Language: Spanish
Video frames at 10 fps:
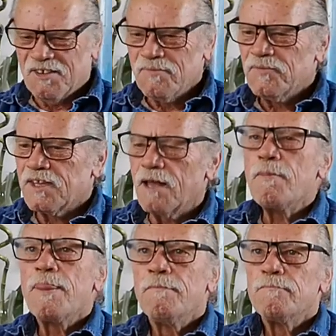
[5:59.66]

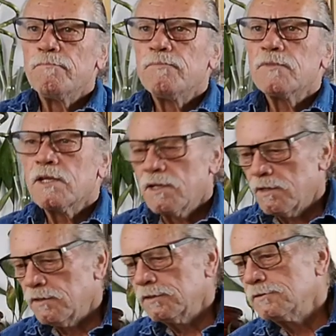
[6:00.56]
me gusta
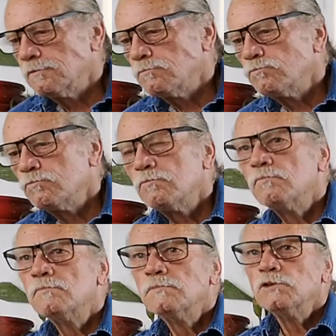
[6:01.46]
que ponga